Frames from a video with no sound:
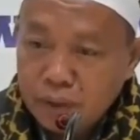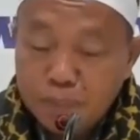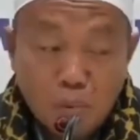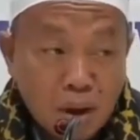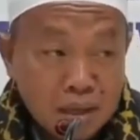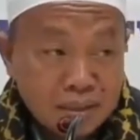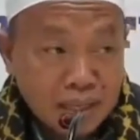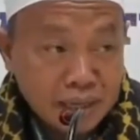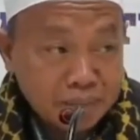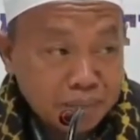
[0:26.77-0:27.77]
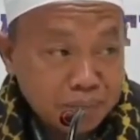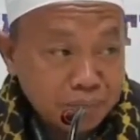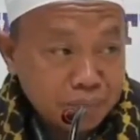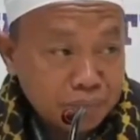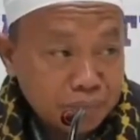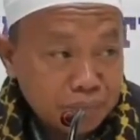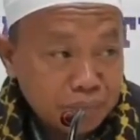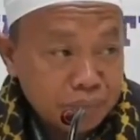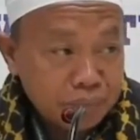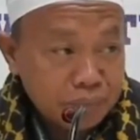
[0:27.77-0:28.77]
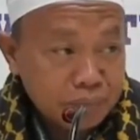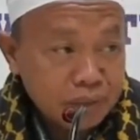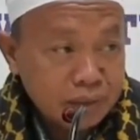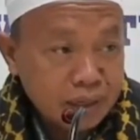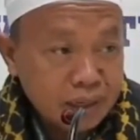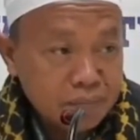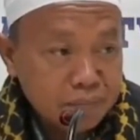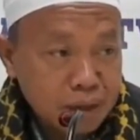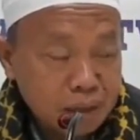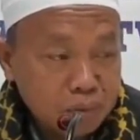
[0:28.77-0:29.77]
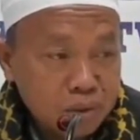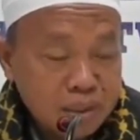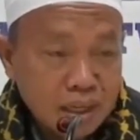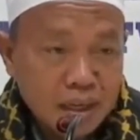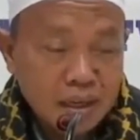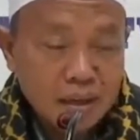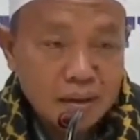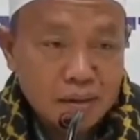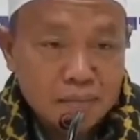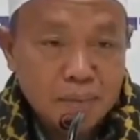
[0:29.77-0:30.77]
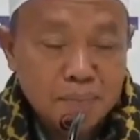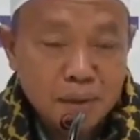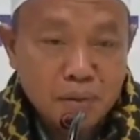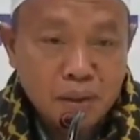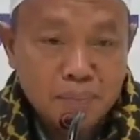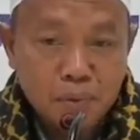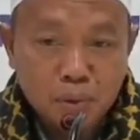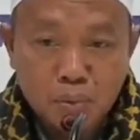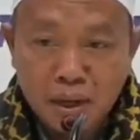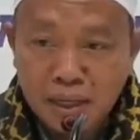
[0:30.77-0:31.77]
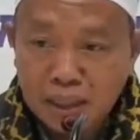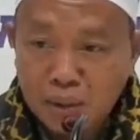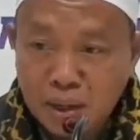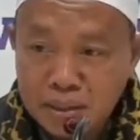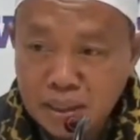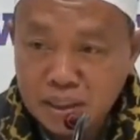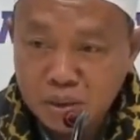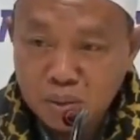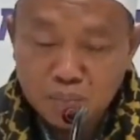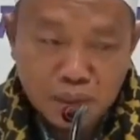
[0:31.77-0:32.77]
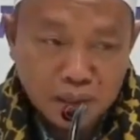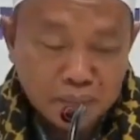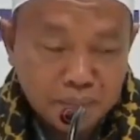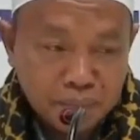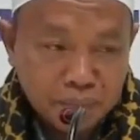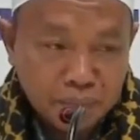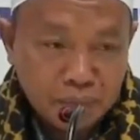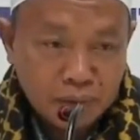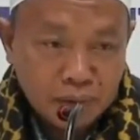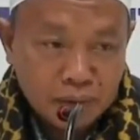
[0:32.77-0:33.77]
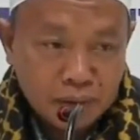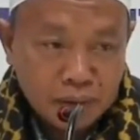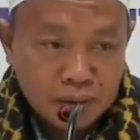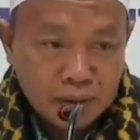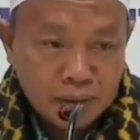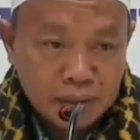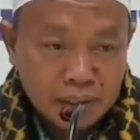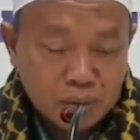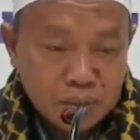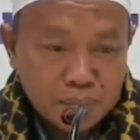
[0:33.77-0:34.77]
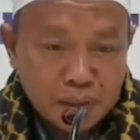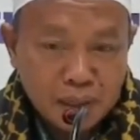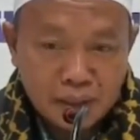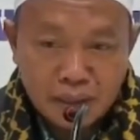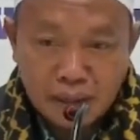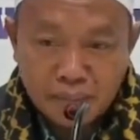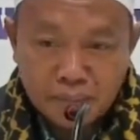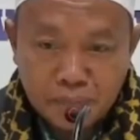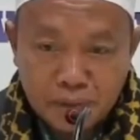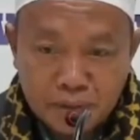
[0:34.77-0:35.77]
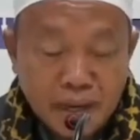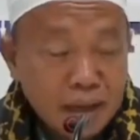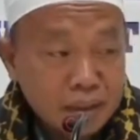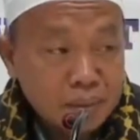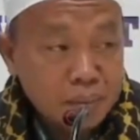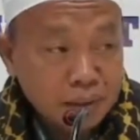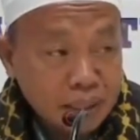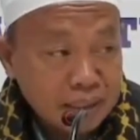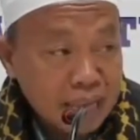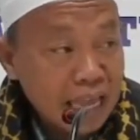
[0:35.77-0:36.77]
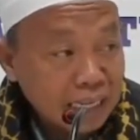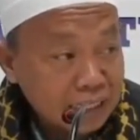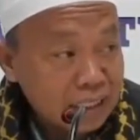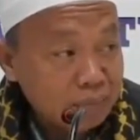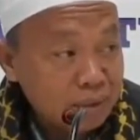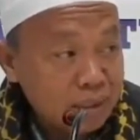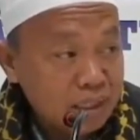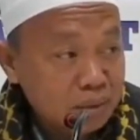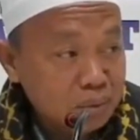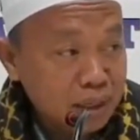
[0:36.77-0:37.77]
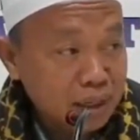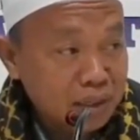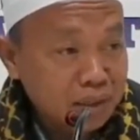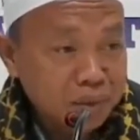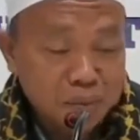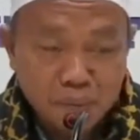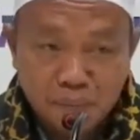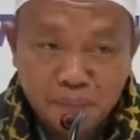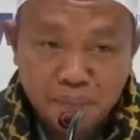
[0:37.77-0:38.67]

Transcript: kepuasan di dalam manusia memenuhi kebutuhan atau hajat hidupnya itu sebenarnya sangat terbatas alat yang bisa digunakan itu.